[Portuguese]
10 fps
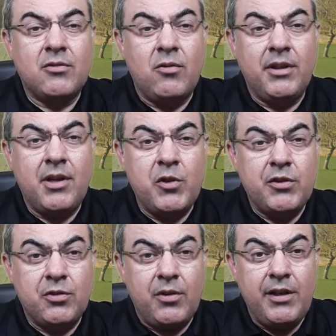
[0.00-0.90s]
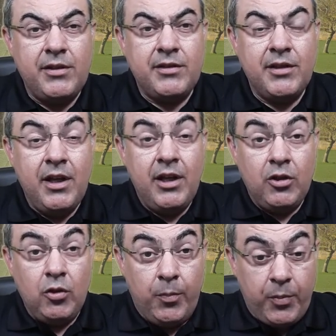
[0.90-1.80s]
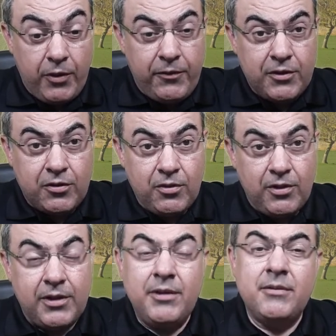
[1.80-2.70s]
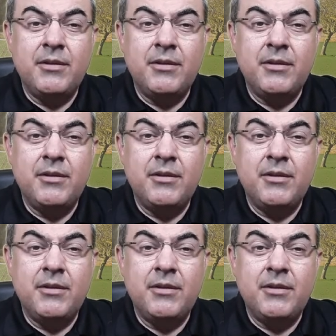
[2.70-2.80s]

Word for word: contribuições do professor